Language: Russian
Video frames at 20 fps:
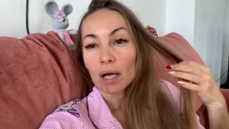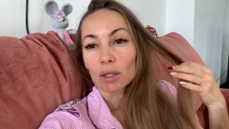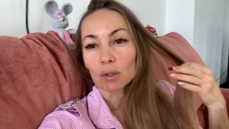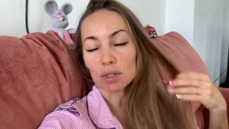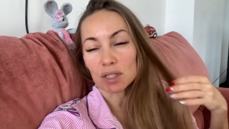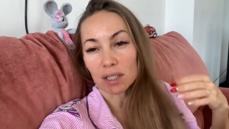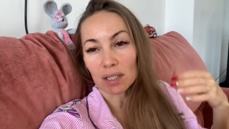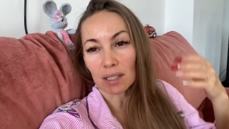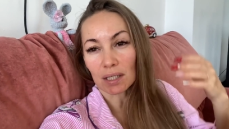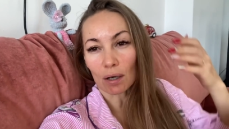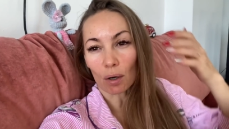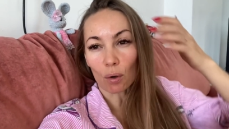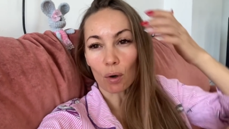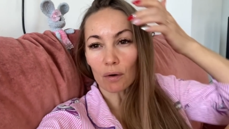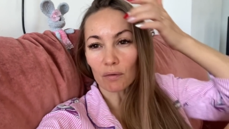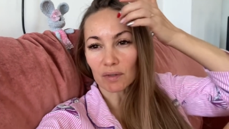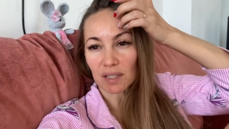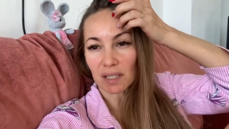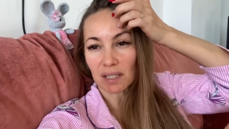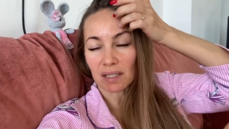То есть из
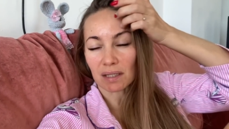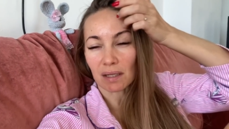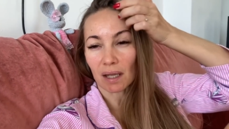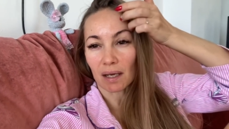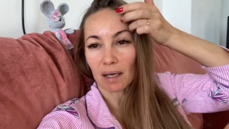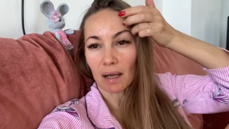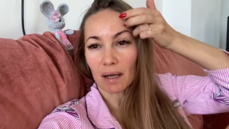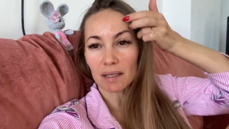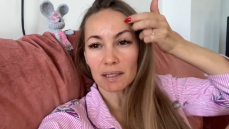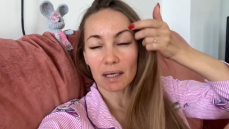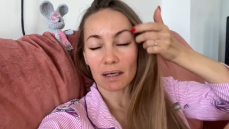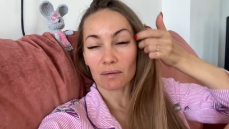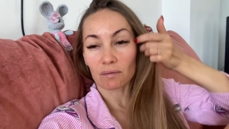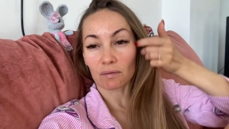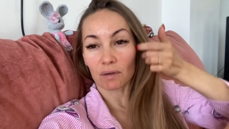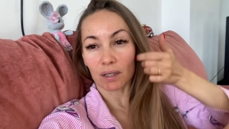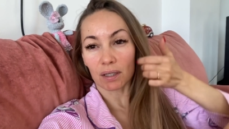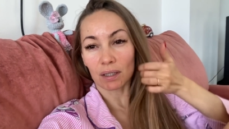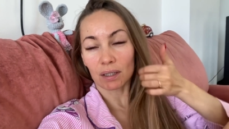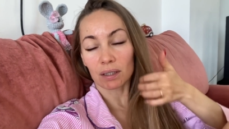какого состояния
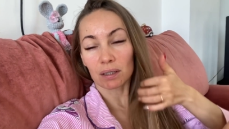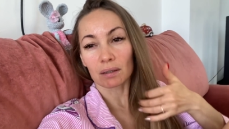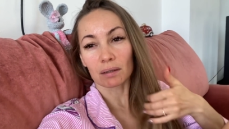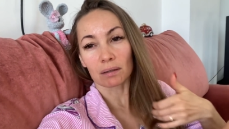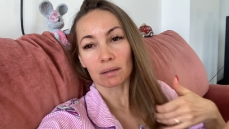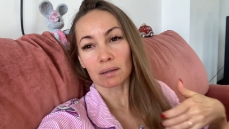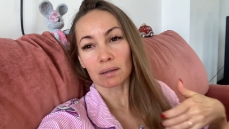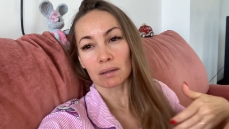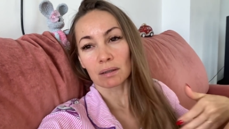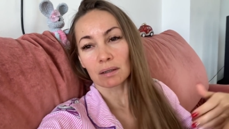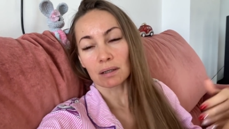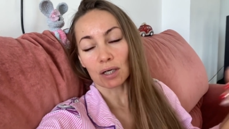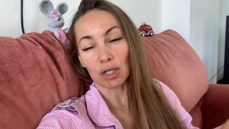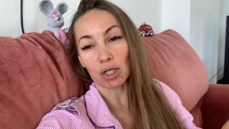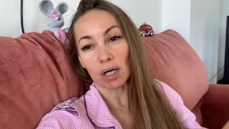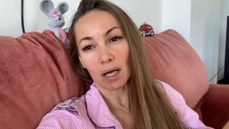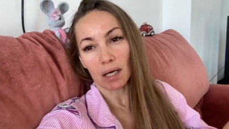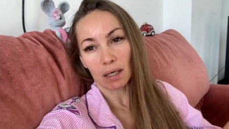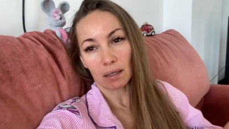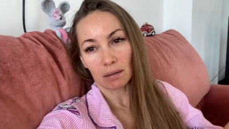вы э,
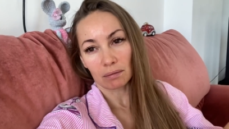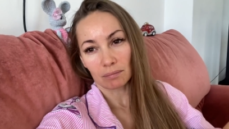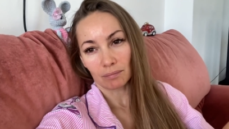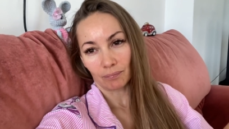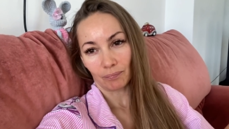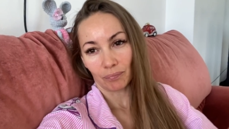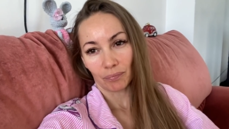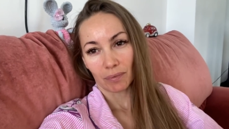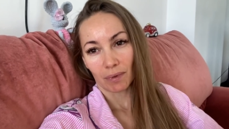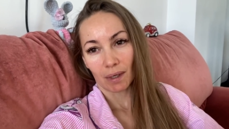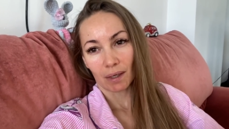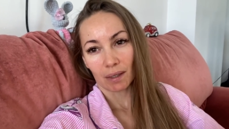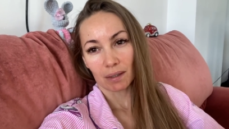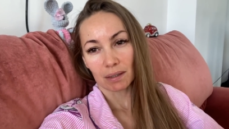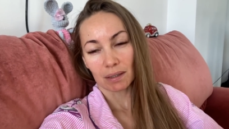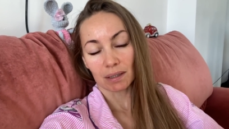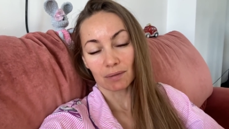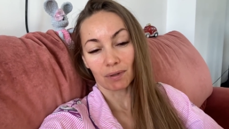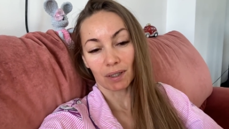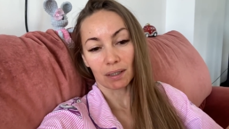рожали
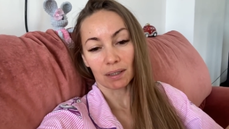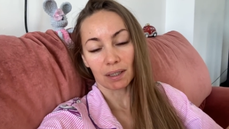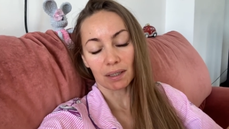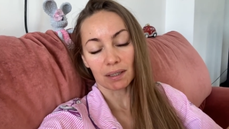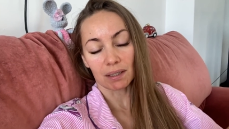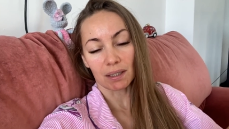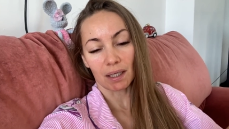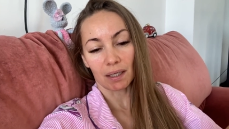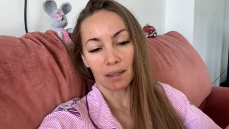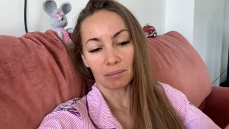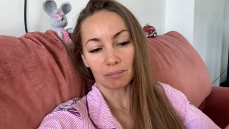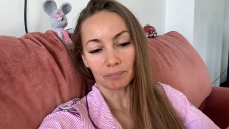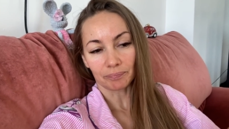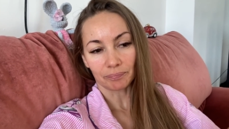своих детей?